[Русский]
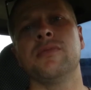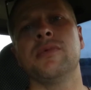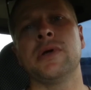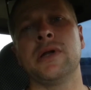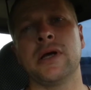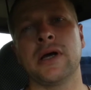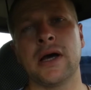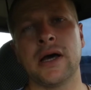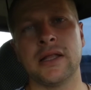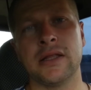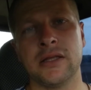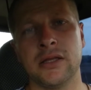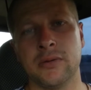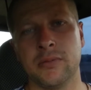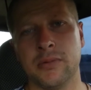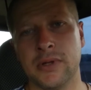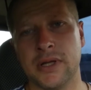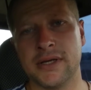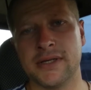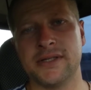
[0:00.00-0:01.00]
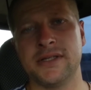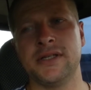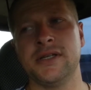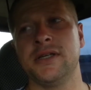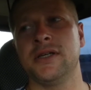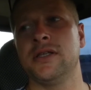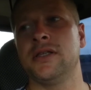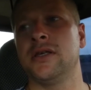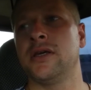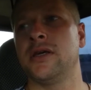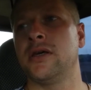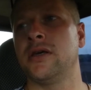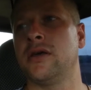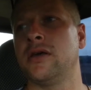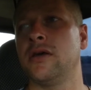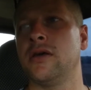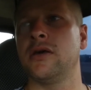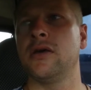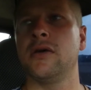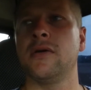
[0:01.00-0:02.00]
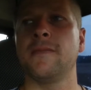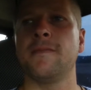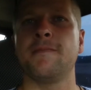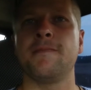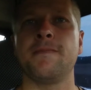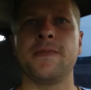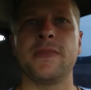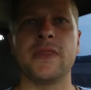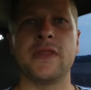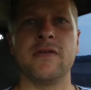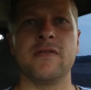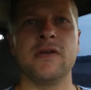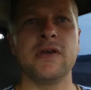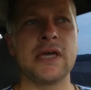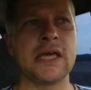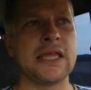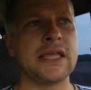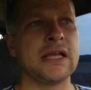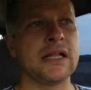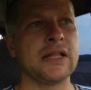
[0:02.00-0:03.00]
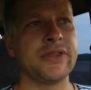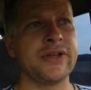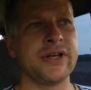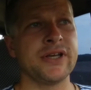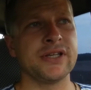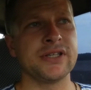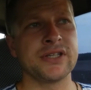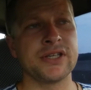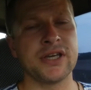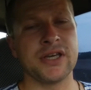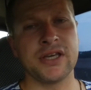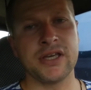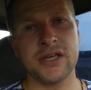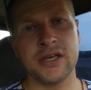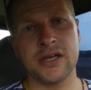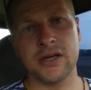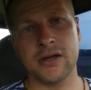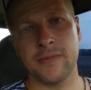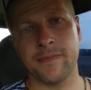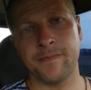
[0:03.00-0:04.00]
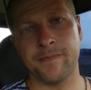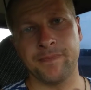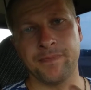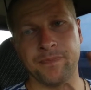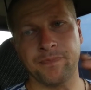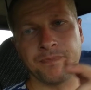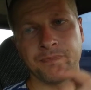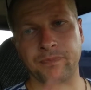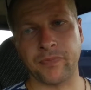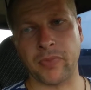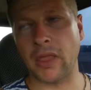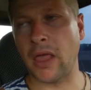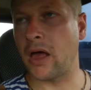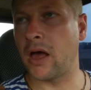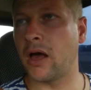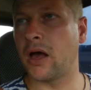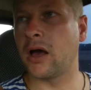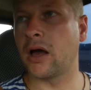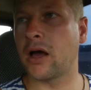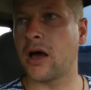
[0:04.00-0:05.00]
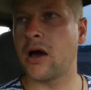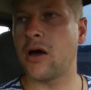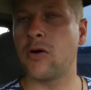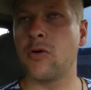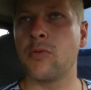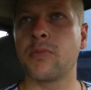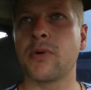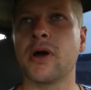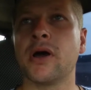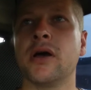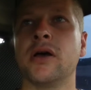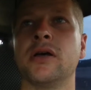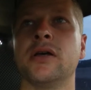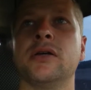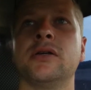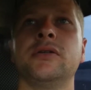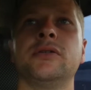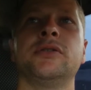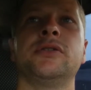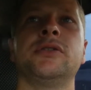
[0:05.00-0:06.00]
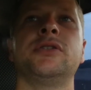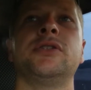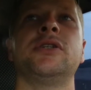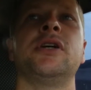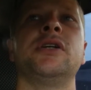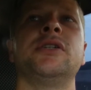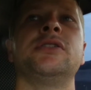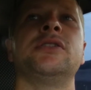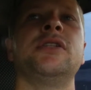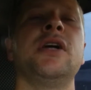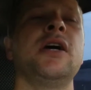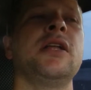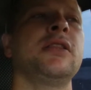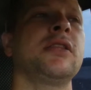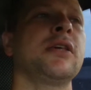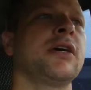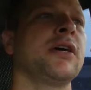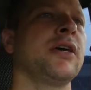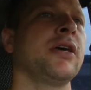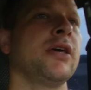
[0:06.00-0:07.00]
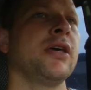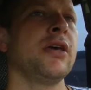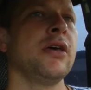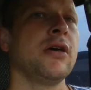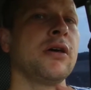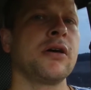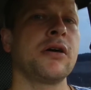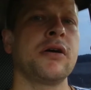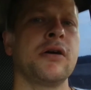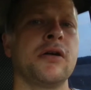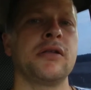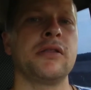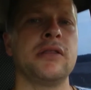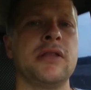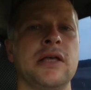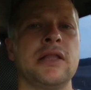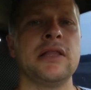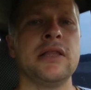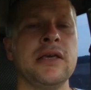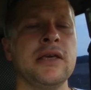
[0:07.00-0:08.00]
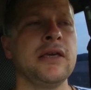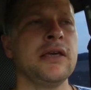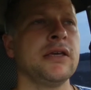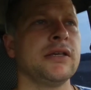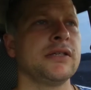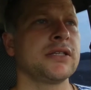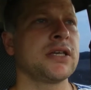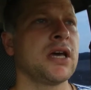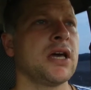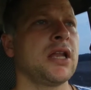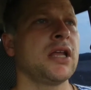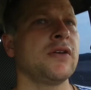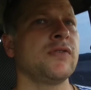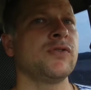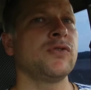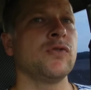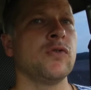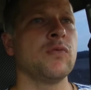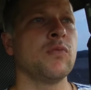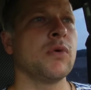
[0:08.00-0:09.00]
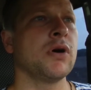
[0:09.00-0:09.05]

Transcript: переходные пластины, двигатель 3SGE, э, коробка с раздаткой, карданы, скорее всего,